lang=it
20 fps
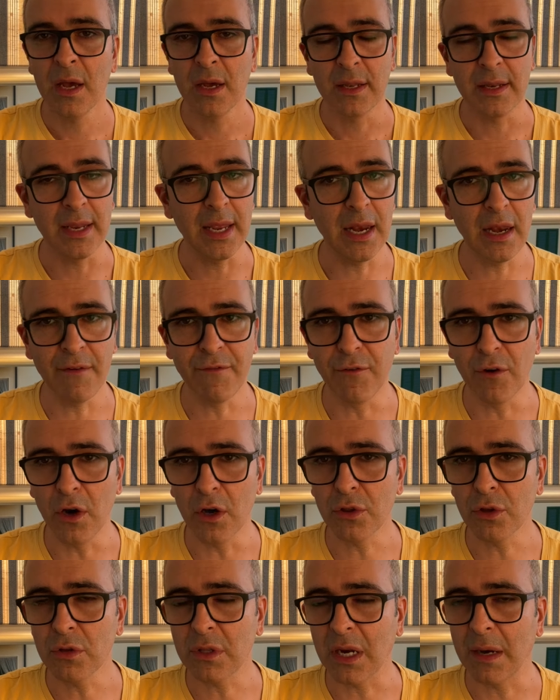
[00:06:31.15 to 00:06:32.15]
Nelle
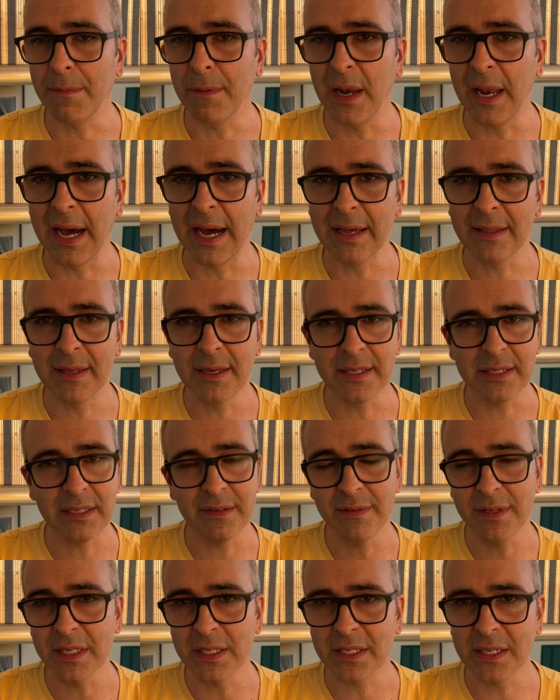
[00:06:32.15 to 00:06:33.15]
foto trapelate si
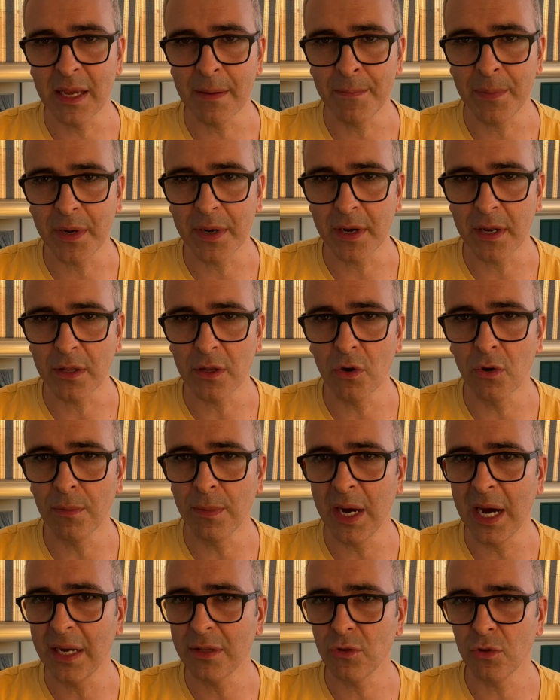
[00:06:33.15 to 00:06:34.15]
vede sempre il
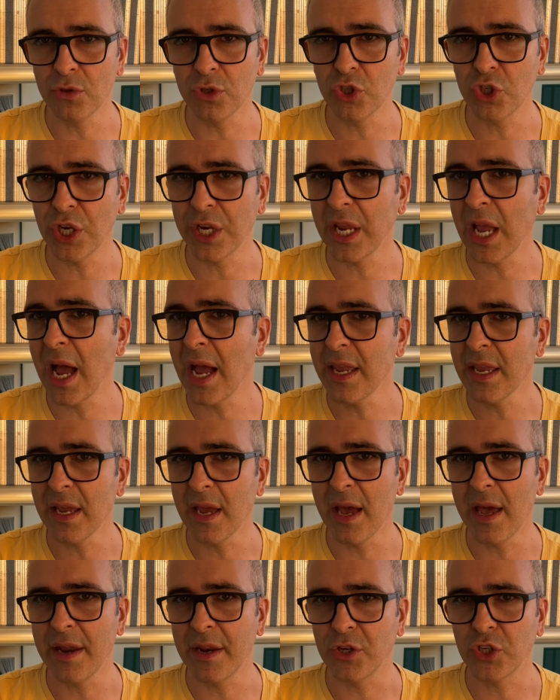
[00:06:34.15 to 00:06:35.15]
radiocomando DJI
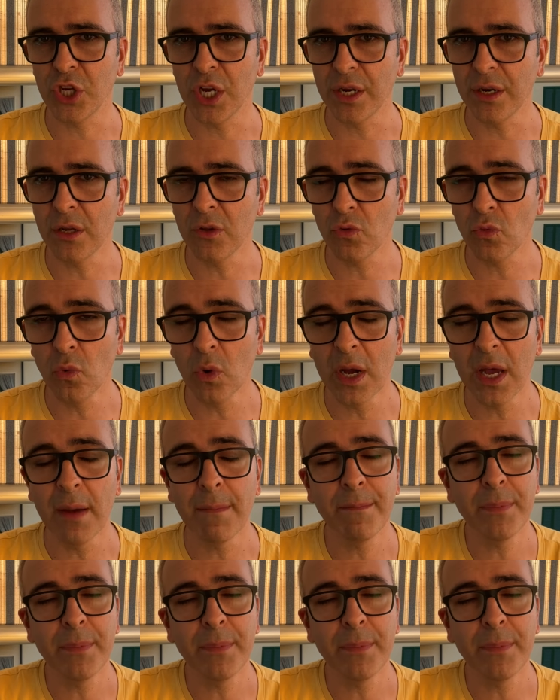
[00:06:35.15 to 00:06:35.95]
RCN2,